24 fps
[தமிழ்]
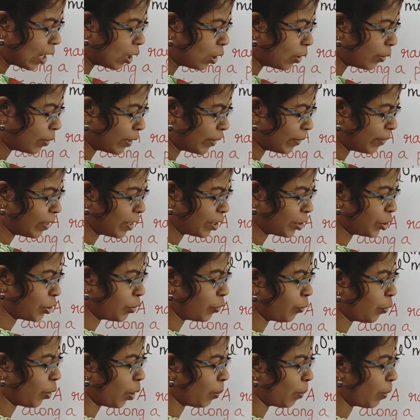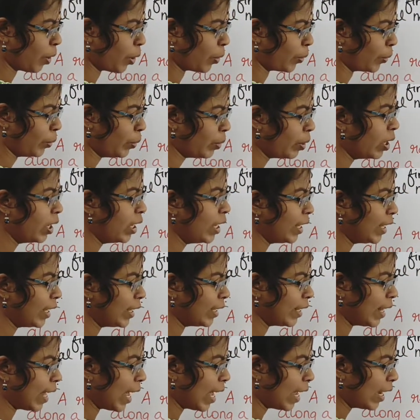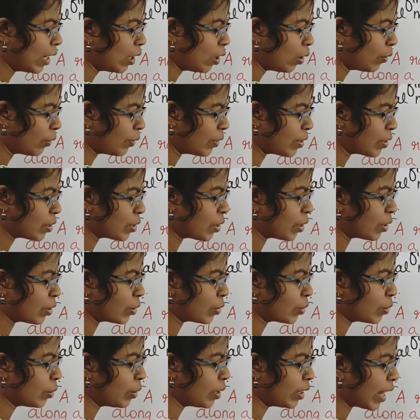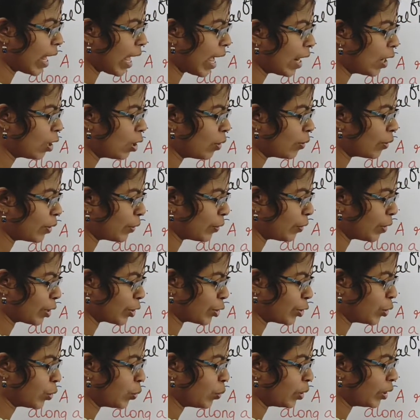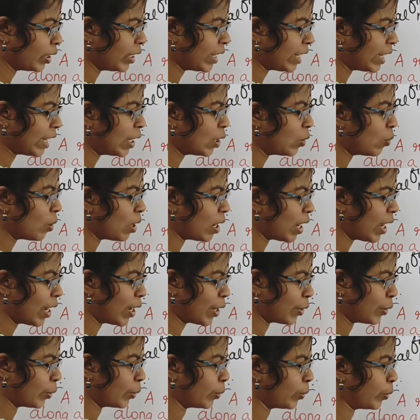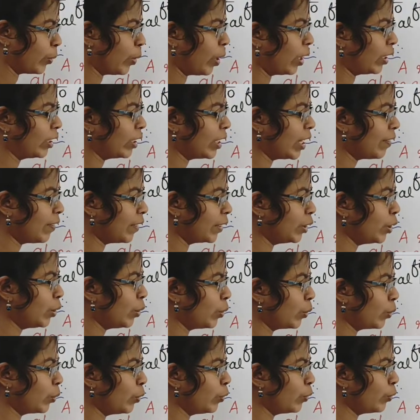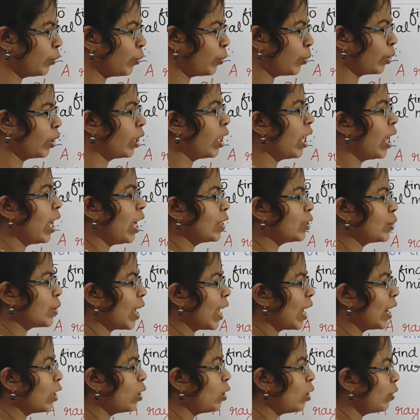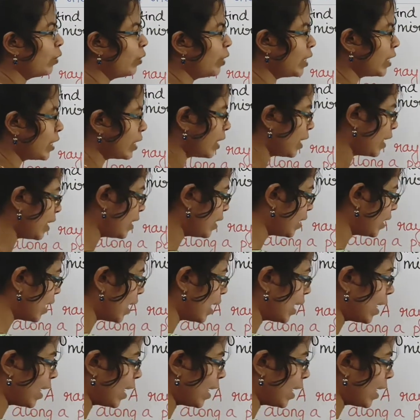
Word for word: ஆங்கிள் ஆஃப் ரிஃப்ளெக்ஷன் ஃபார்ம் ஆகும் இந்த ஆங்கிள் ஆஃப் இன்சிடென்ஸும் இந்த ஆங்கிள் ஆஃப் ரிஃப்ளெக்ஷனும் வந்து ஈக்குவலாக இருக்கும் அதுதான் வந்து ரூல் ஃபோர் ஸோ ஆங்கிள் ஆஃப் இன்சிடென்ஸ்